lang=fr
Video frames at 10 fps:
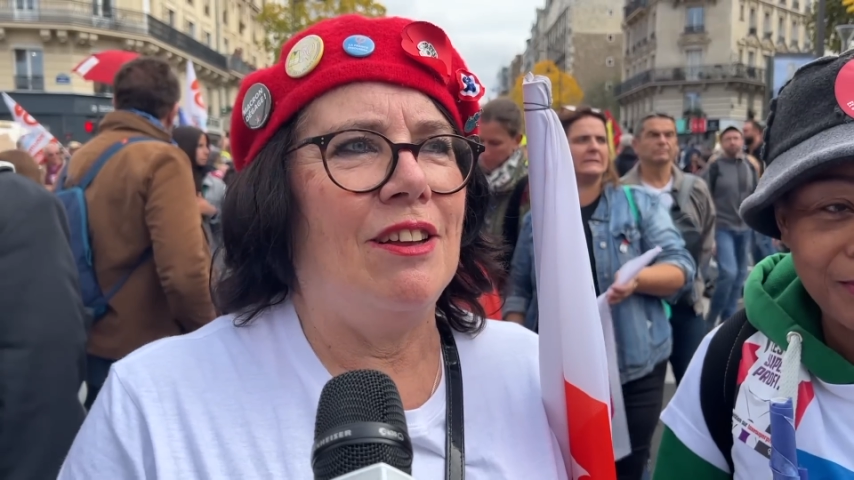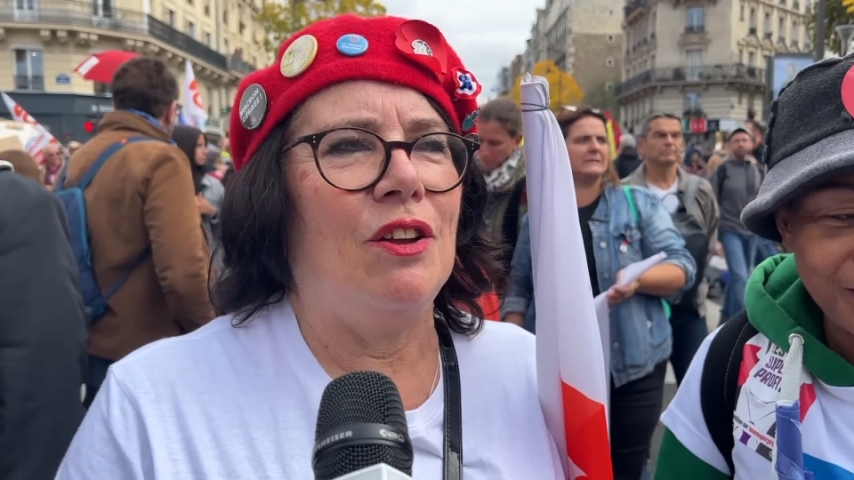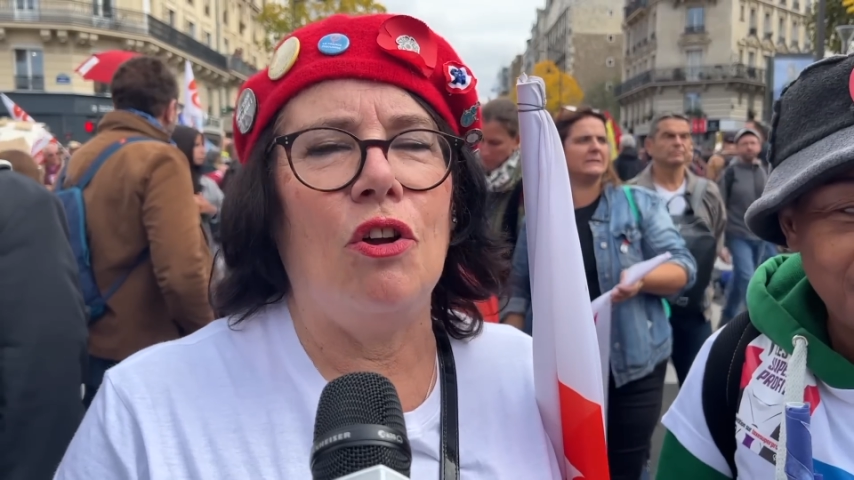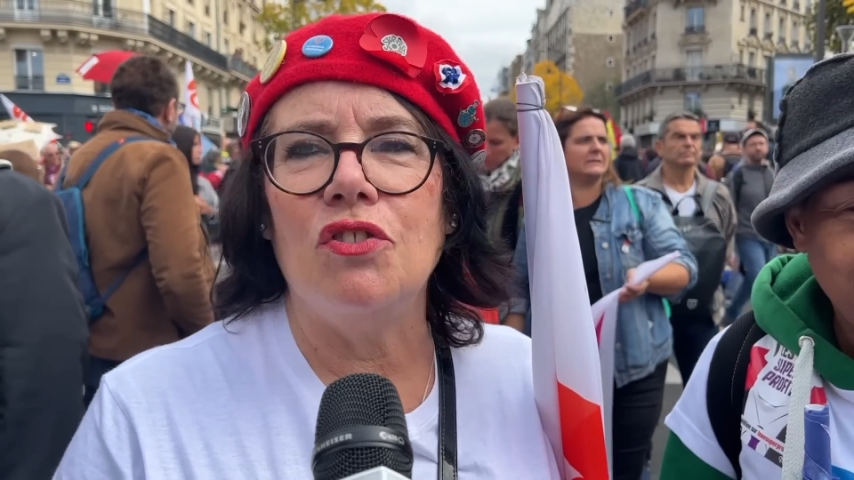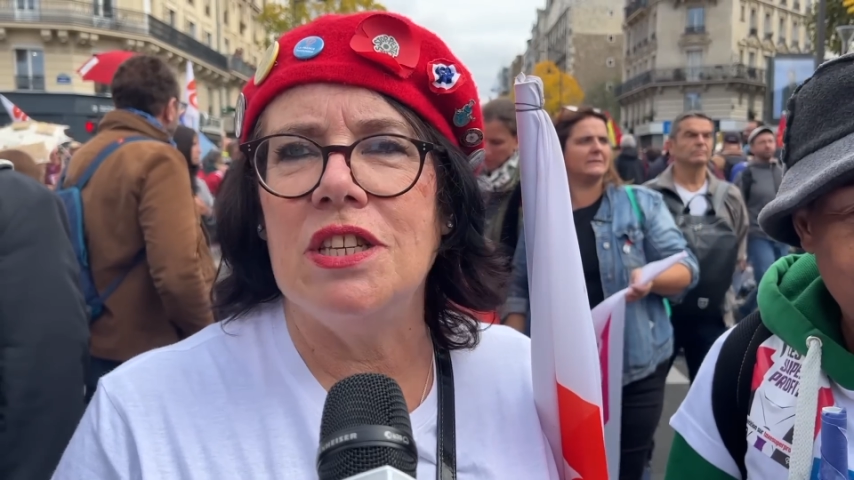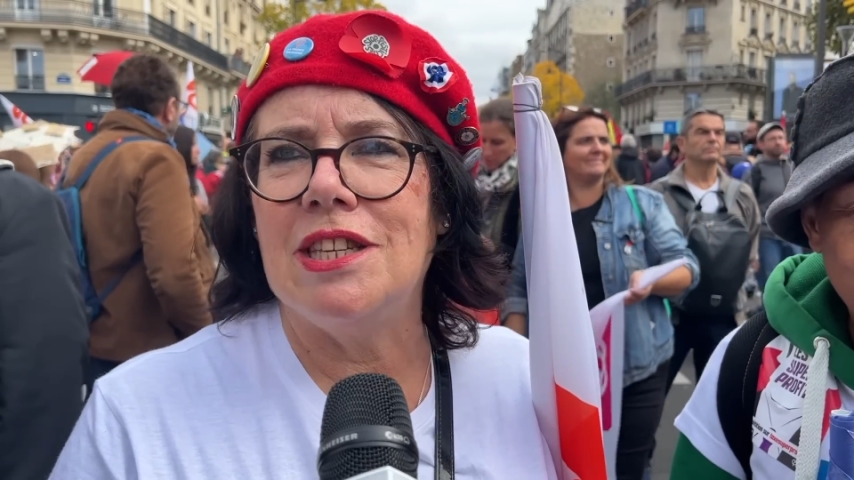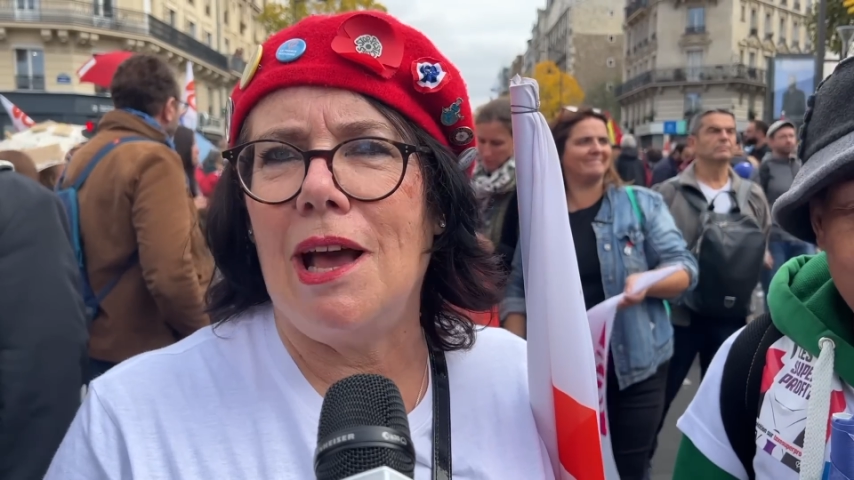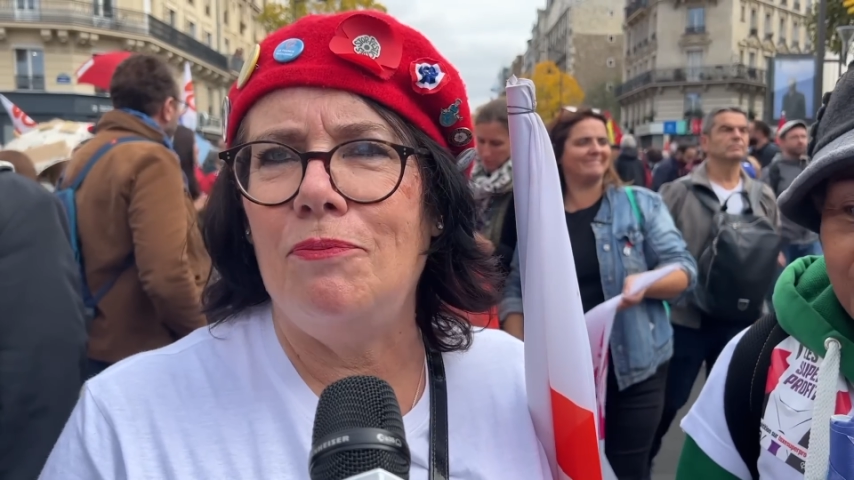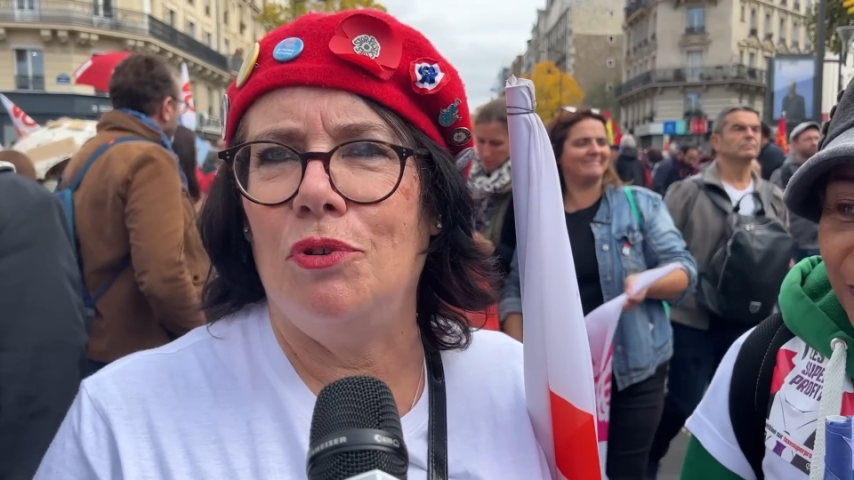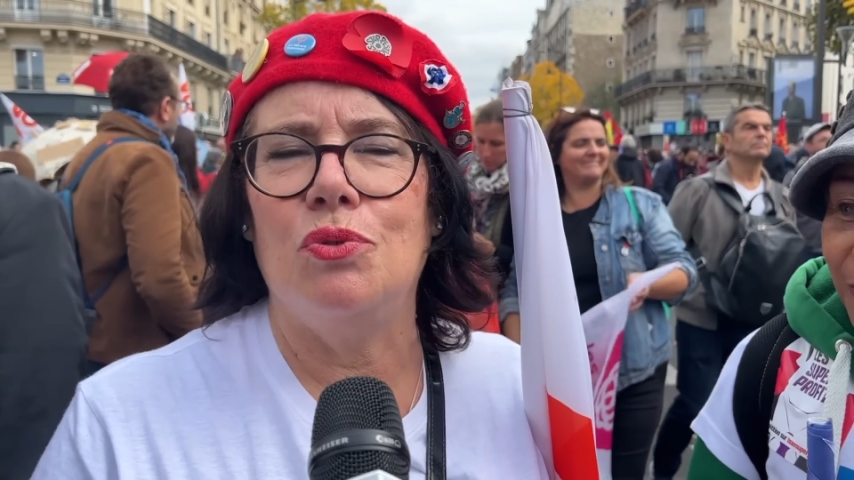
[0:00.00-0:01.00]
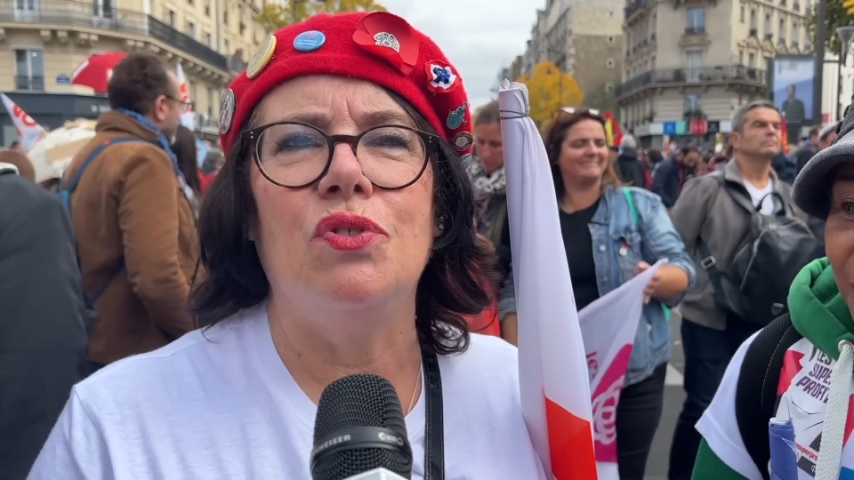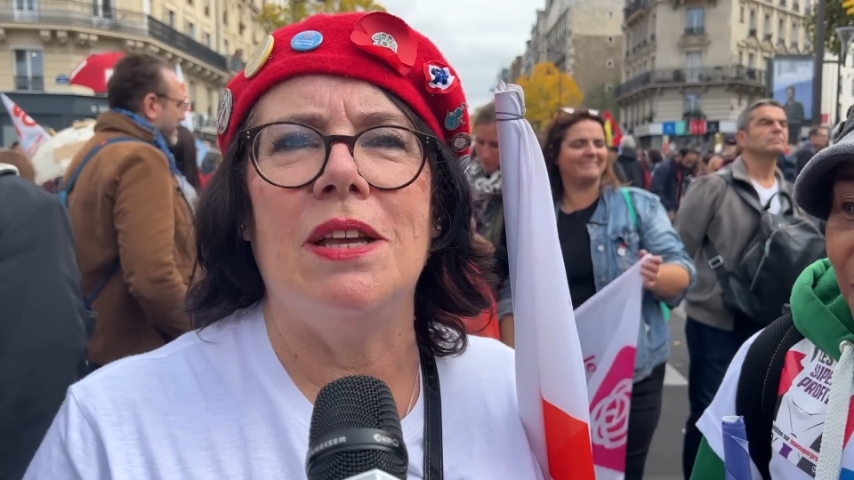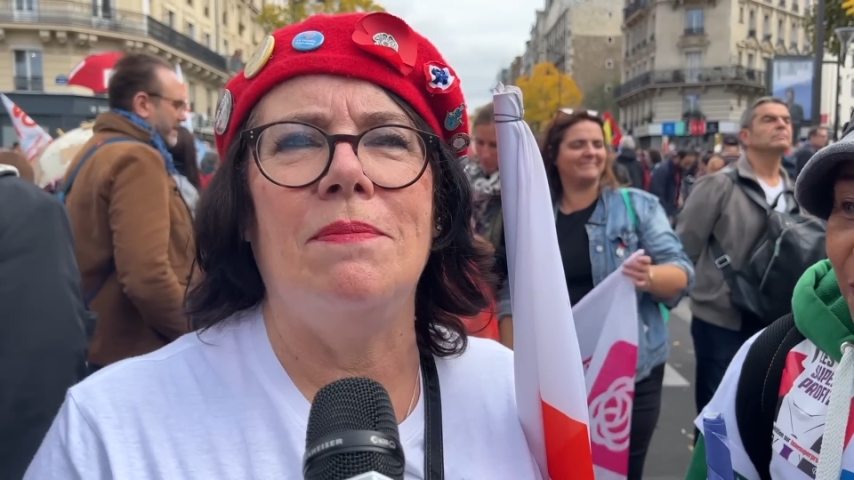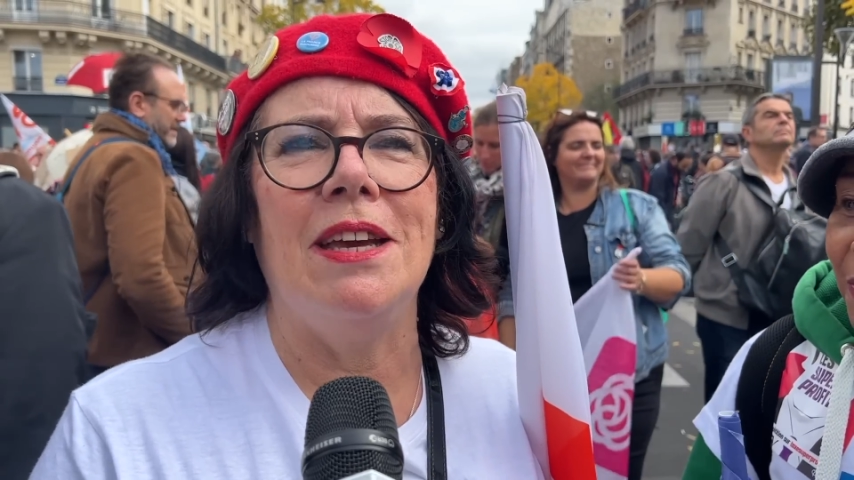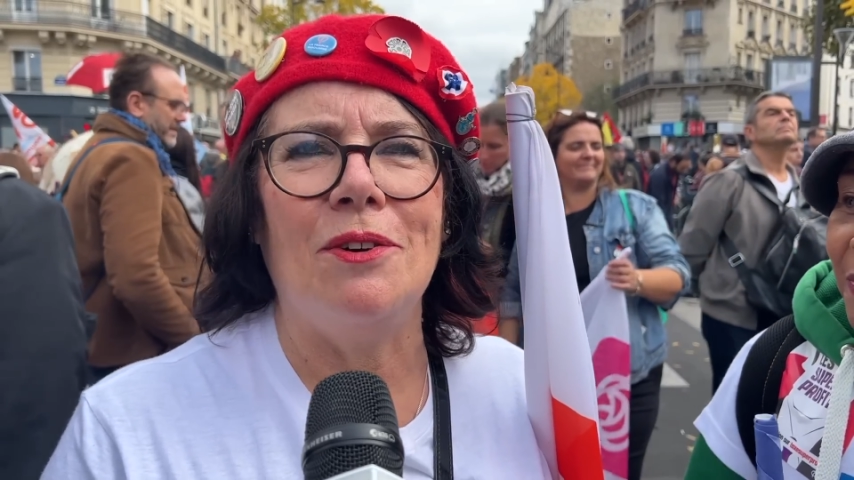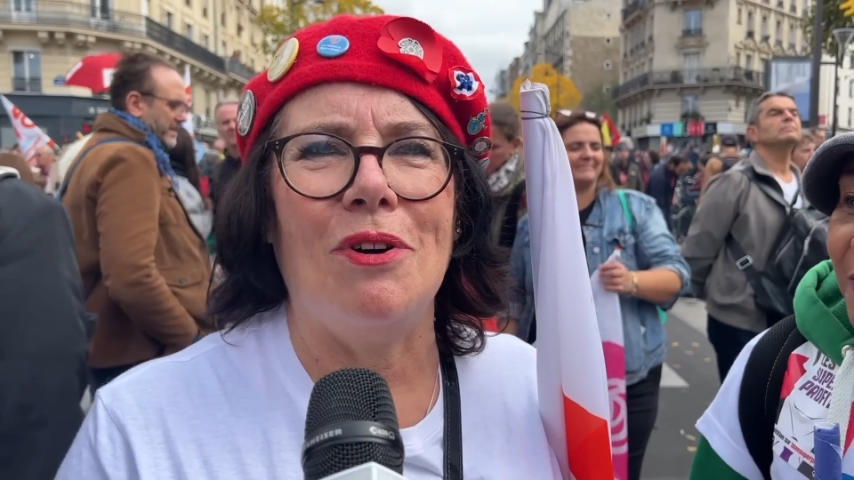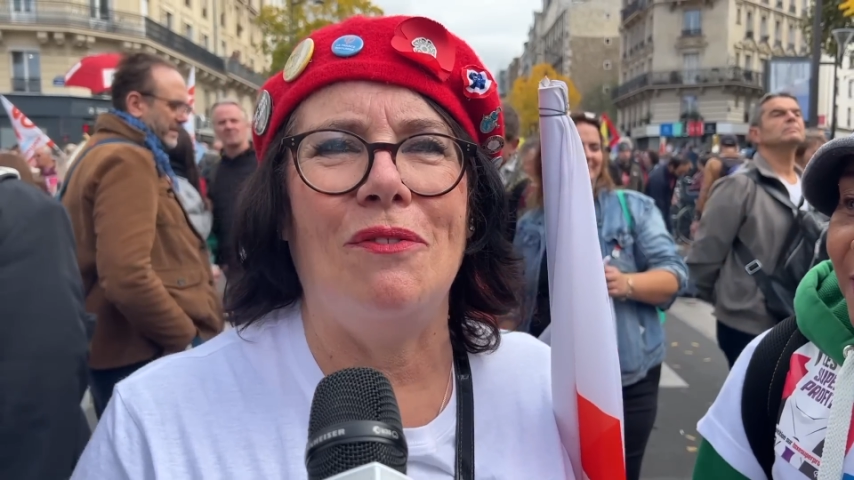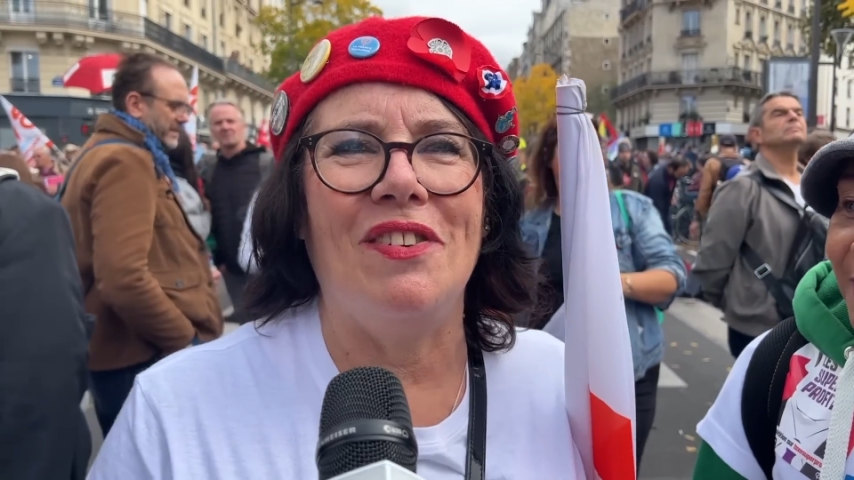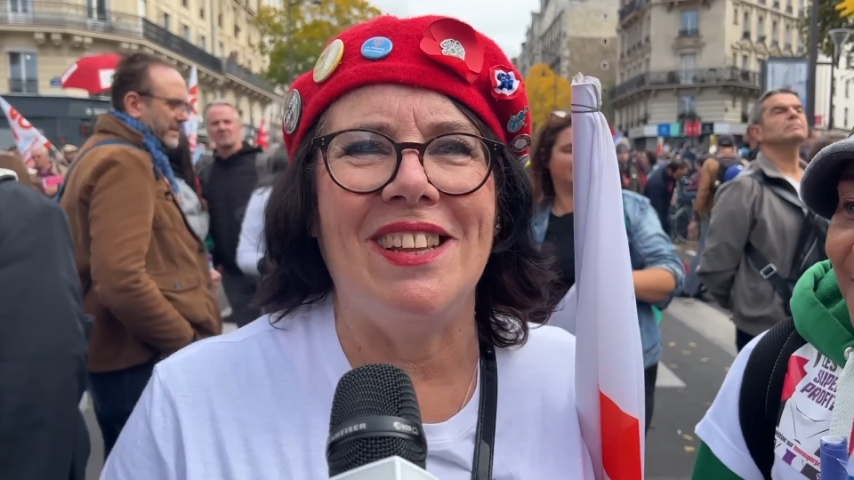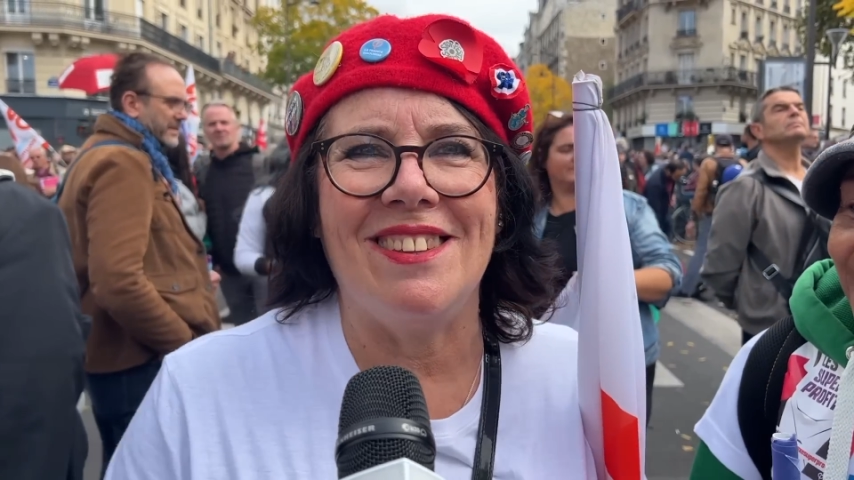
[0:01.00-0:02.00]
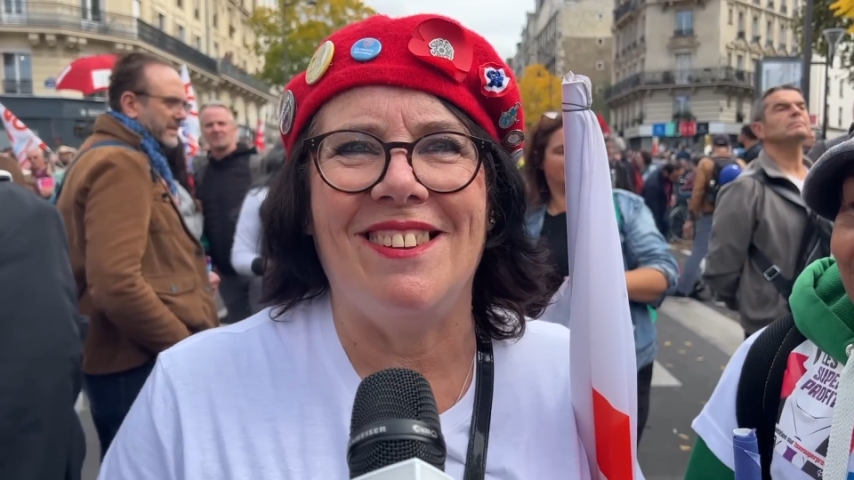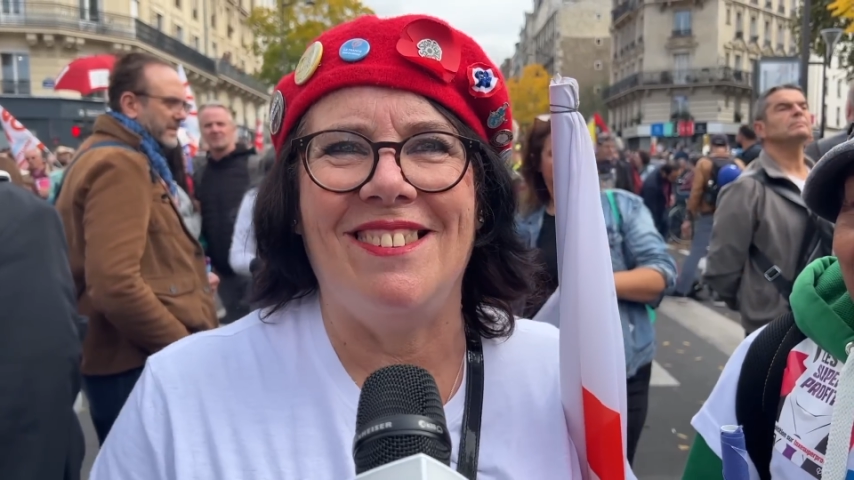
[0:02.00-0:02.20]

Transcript: l'handicap, faut tout aimer quoi en fait.